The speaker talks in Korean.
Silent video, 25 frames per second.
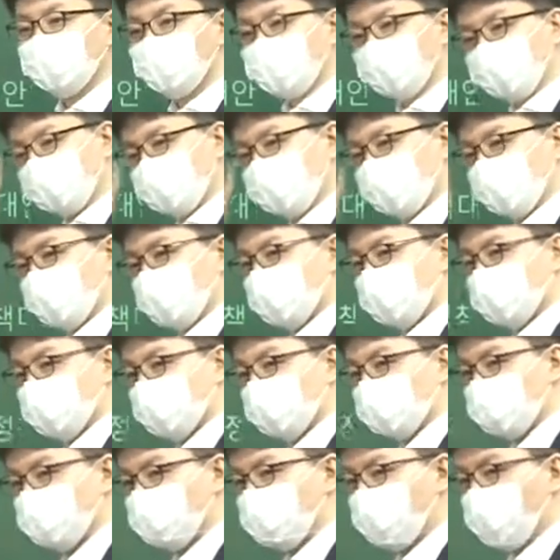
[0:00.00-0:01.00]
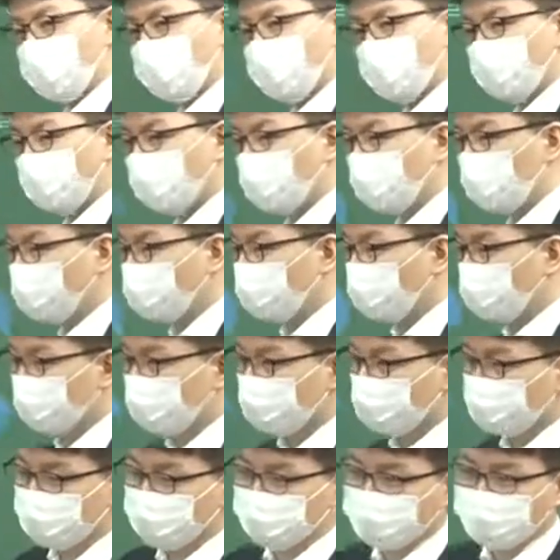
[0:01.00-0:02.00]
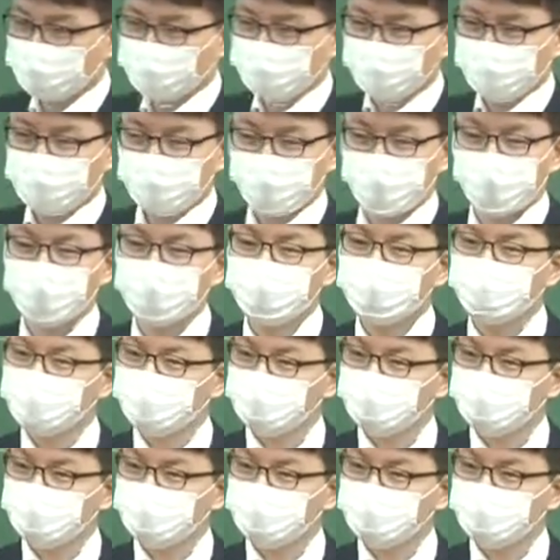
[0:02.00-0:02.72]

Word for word: 권력 모형인지 권력 모형은 엘리트